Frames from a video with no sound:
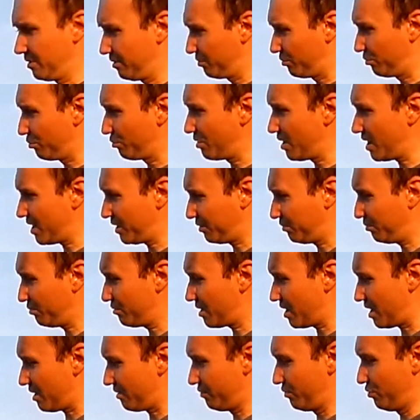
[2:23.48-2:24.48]

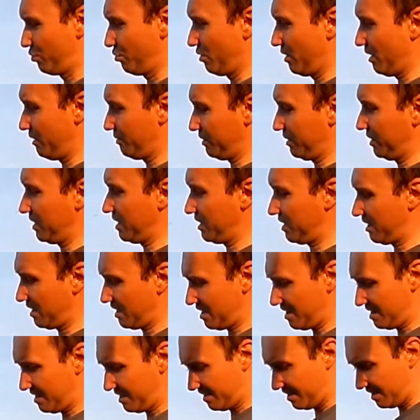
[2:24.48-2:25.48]
Туда-сюда, вдоль вот
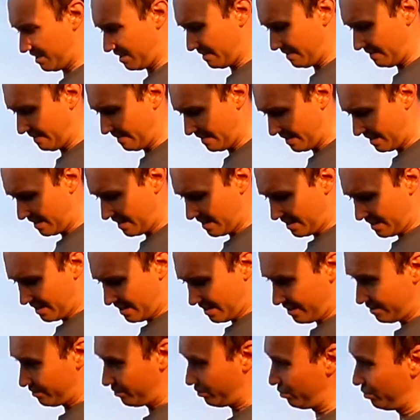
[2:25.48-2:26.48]
этой оси.
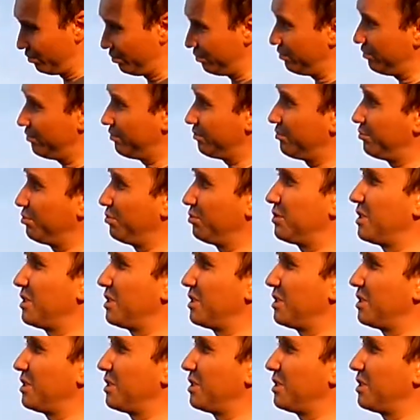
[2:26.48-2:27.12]
Ну, тут